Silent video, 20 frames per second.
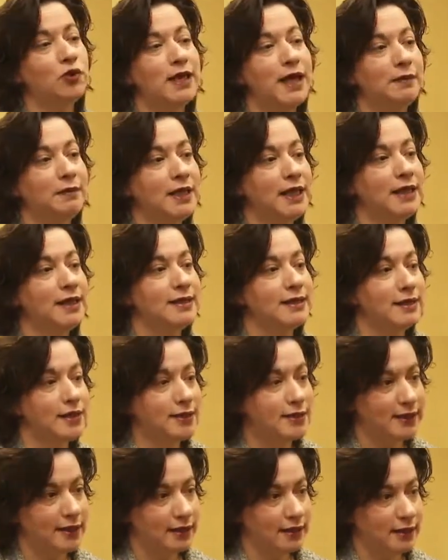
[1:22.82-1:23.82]
d'amener les
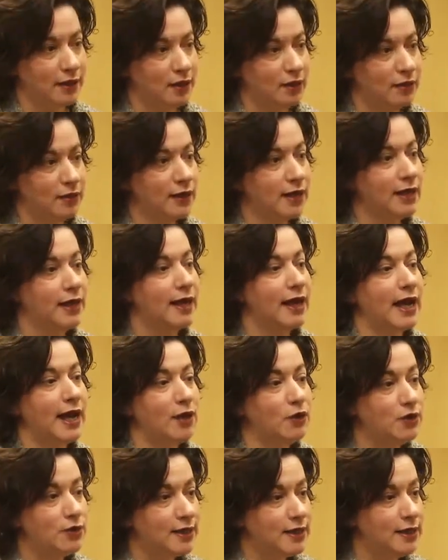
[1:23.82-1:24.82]
enseignants à
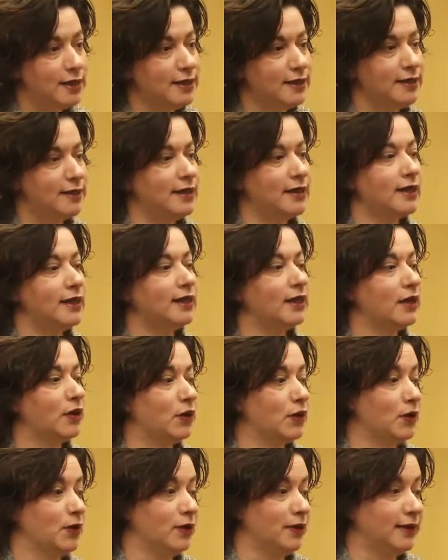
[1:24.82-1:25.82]
utiliser
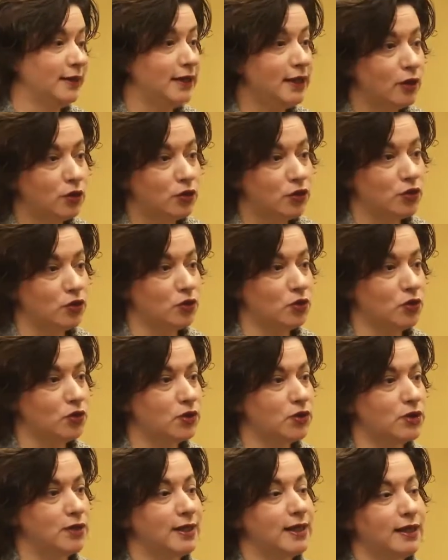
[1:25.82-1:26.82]
euh, des
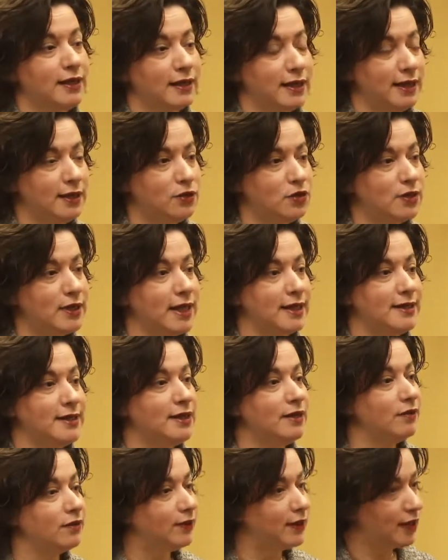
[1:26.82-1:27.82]
ressources
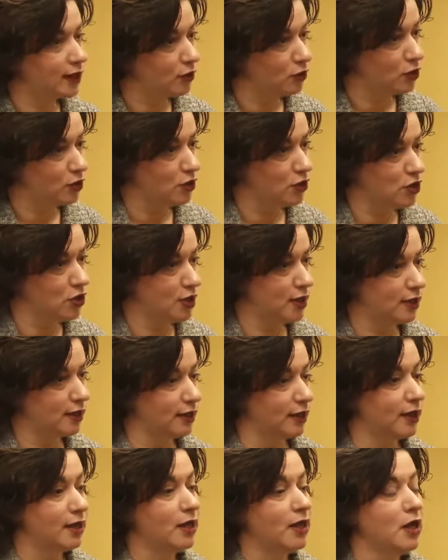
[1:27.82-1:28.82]
éducatives
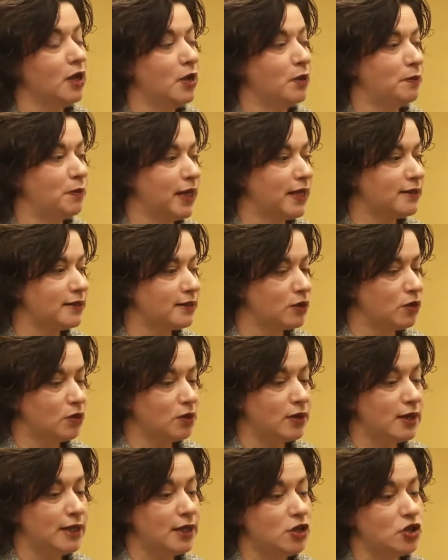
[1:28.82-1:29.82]
technologiques, parce
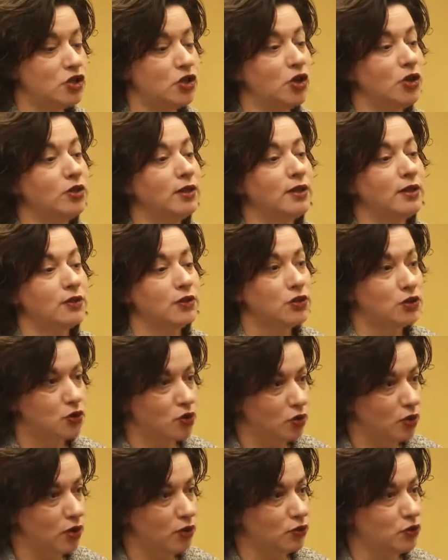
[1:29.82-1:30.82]
que les jeunes
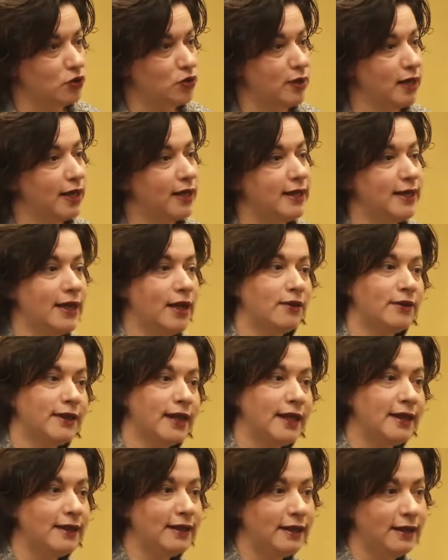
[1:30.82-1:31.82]
sont rendus là, et il y a un
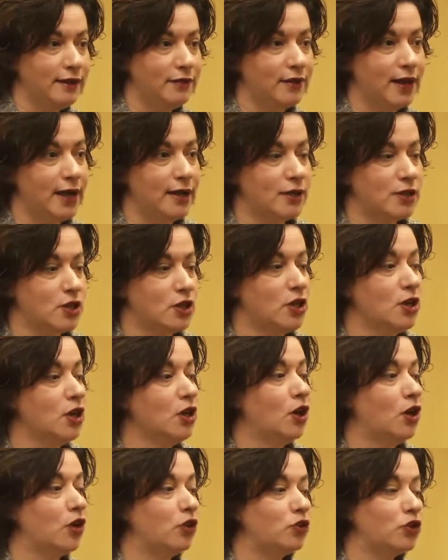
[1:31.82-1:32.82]
tel clivage
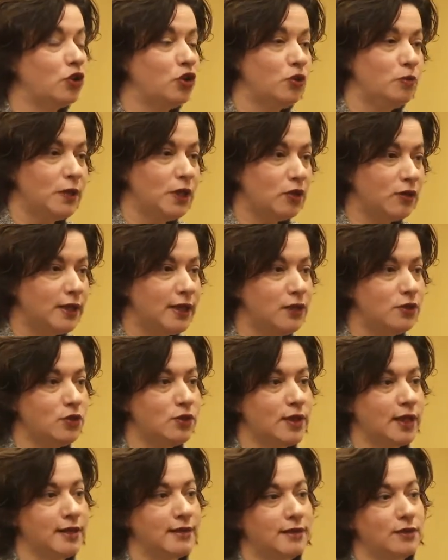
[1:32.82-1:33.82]
entre le milieu de
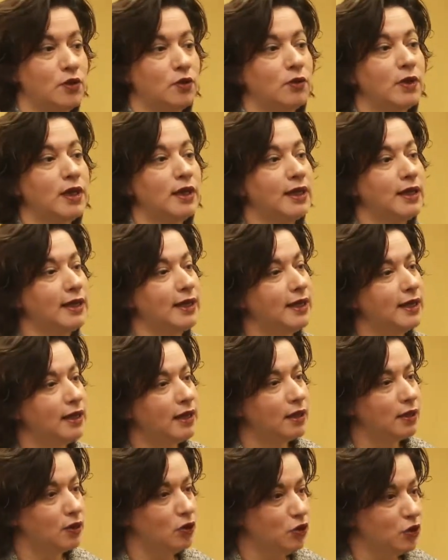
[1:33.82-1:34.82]
l'éducation
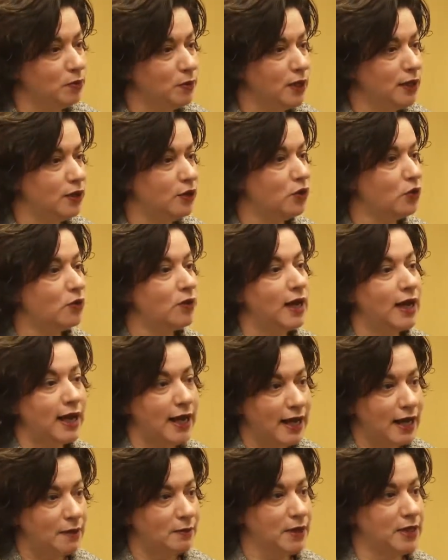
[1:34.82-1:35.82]
et le milieu
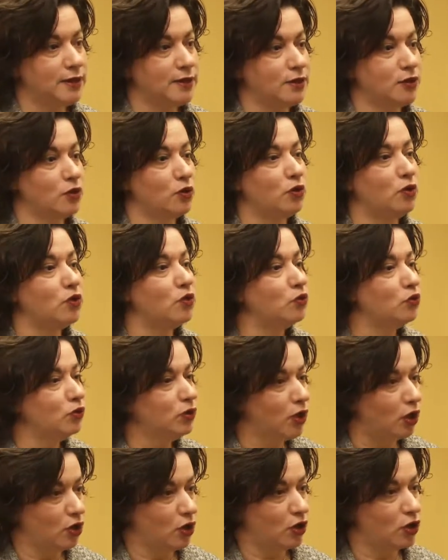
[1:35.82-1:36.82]
à la maison ou
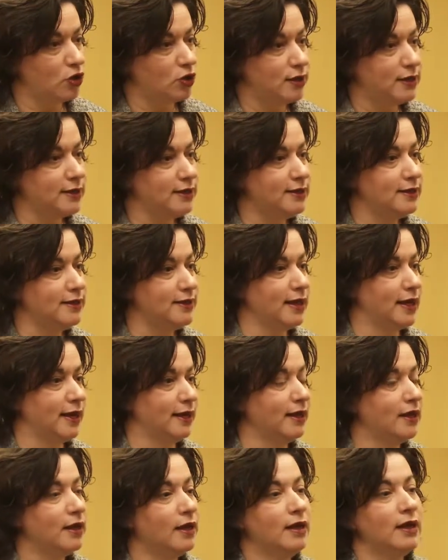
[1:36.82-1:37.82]
dans leur
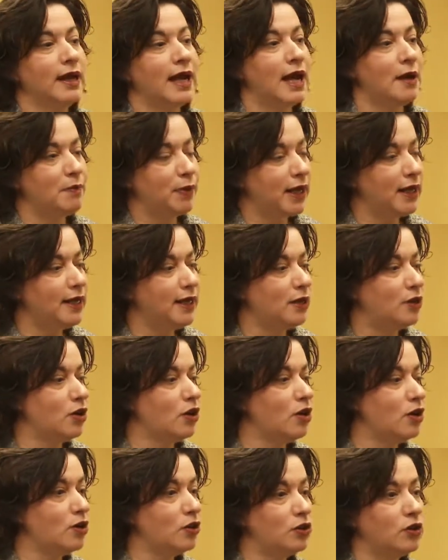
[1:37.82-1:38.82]
quotidien, après
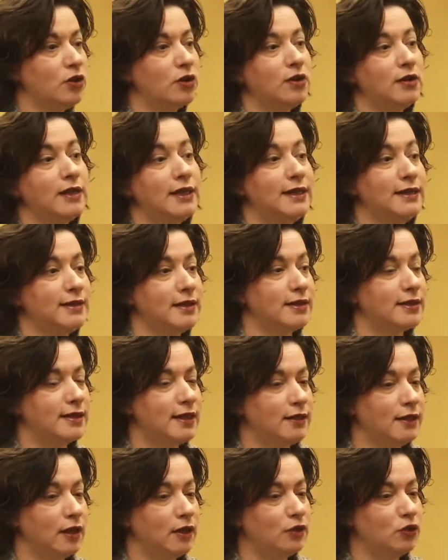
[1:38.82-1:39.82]
l'école, que les
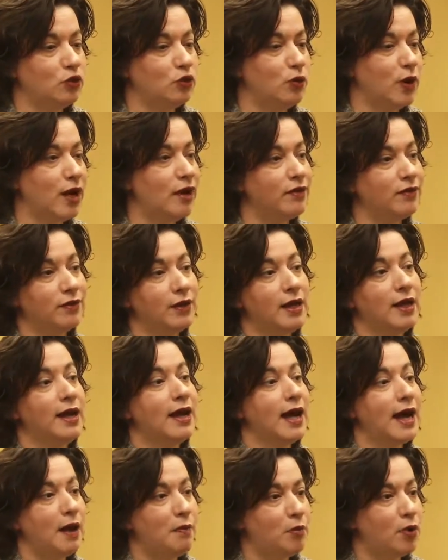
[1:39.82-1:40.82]
enseignants doivent
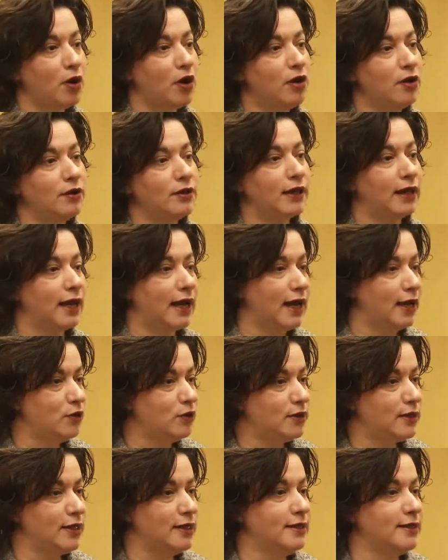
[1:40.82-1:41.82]
apprendre à
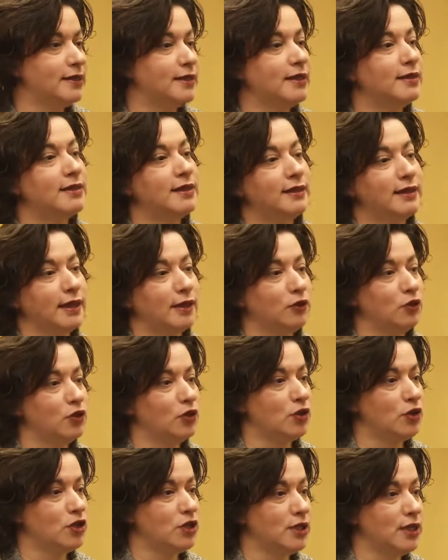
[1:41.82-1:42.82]
utiliser ces
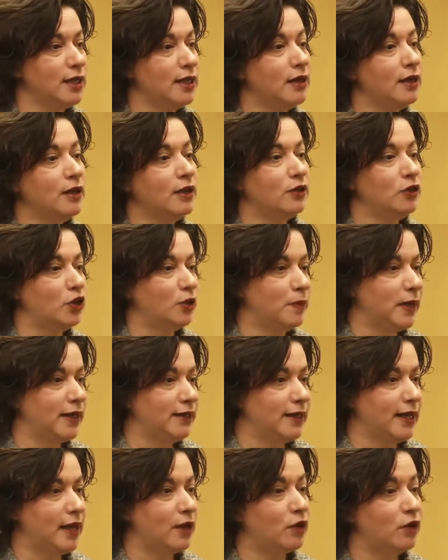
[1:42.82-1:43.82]
technologies de
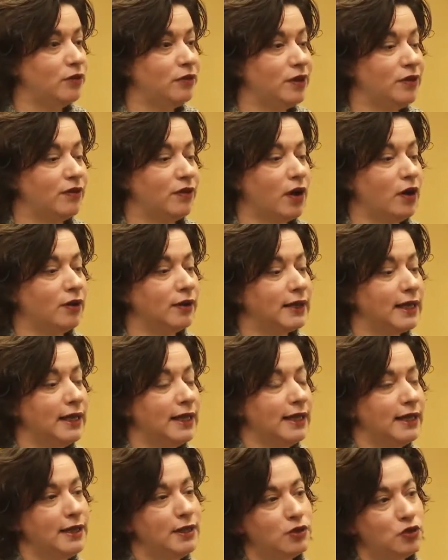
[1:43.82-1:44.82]
manière vivante
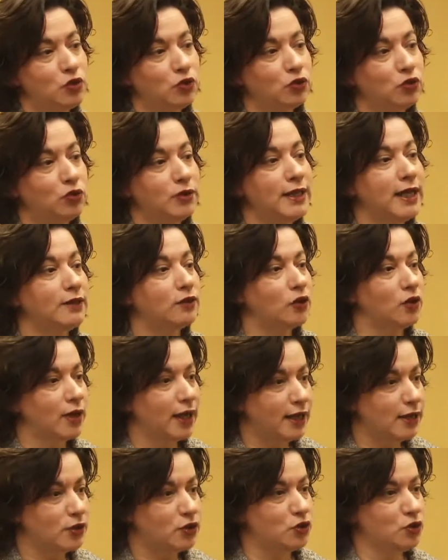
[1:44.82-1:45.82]
et surtout d'être
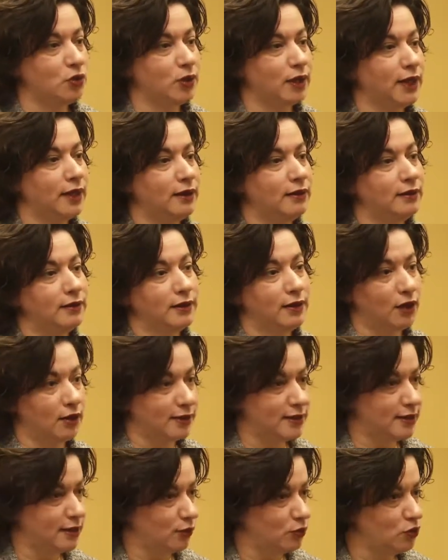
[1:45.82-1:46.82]
rassuré dans
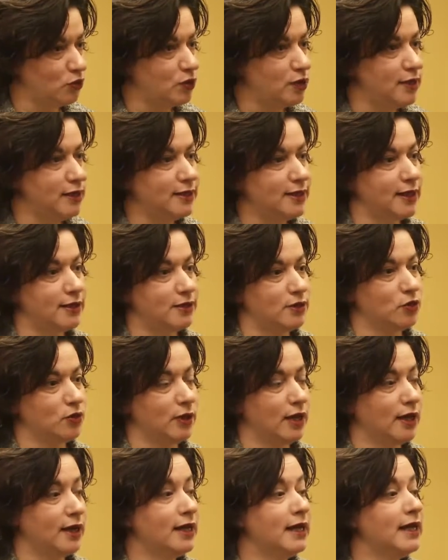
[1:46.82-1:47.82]
cette
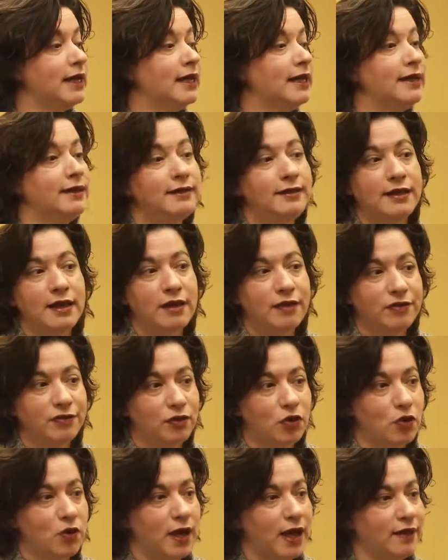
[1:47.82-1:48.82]
utilisation-là. Et
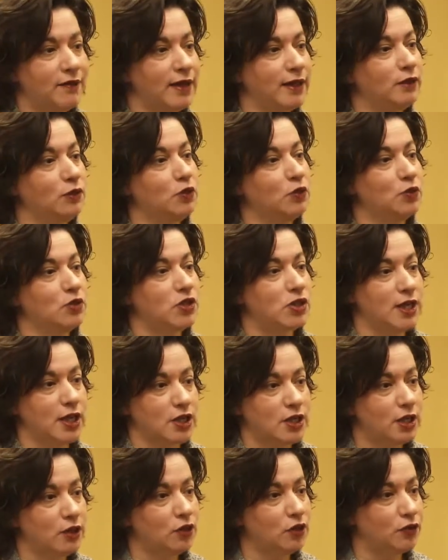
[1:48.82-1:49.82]
TFO, avec nos
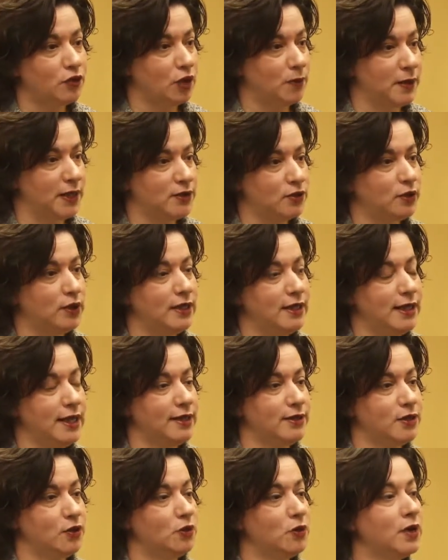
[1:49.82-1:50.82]
chargés de formation et de
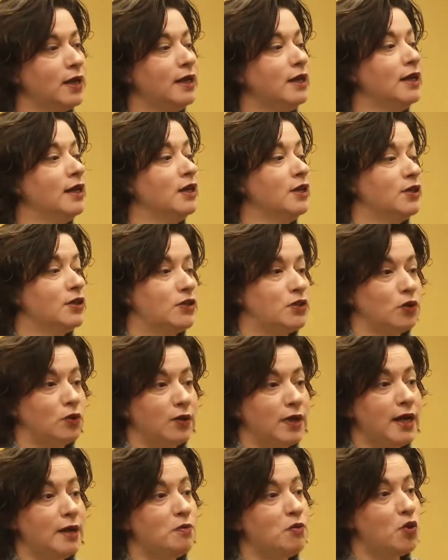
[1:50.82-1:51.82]
liaison, sont
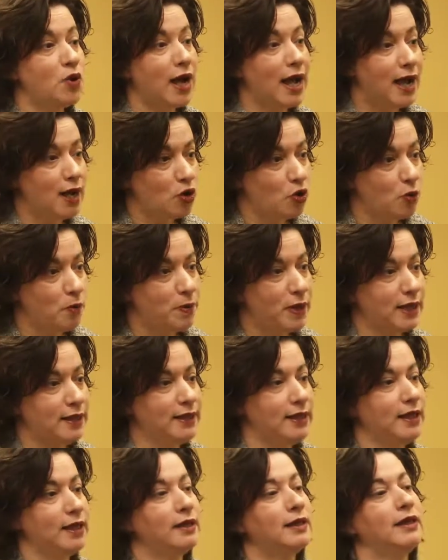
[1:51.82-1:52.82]
là pour
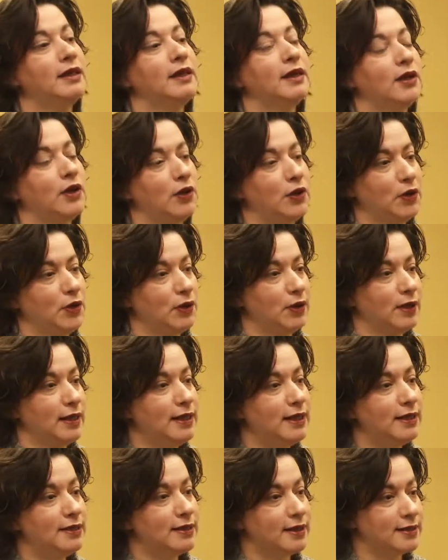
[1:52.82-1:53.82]
accompagner euh,
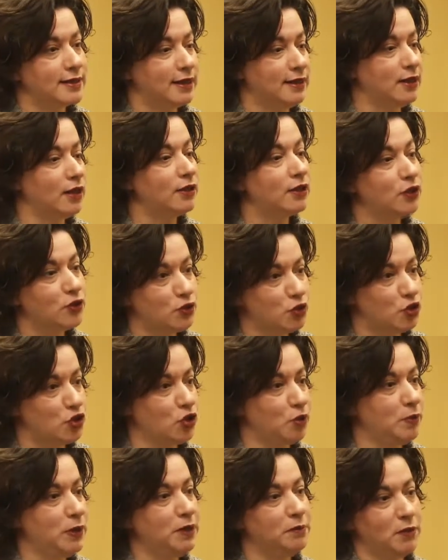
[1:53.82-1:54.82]
les enseignants dans ce
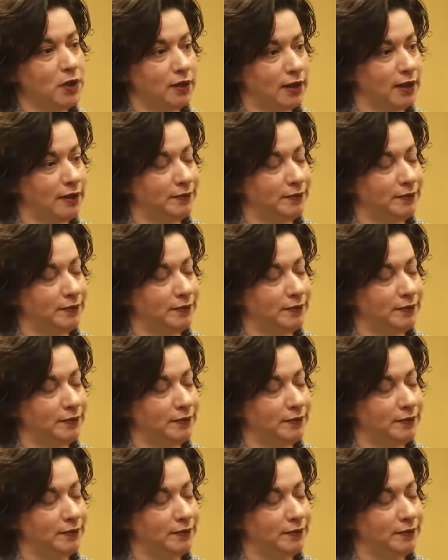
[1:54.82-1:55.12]
cheminement-là.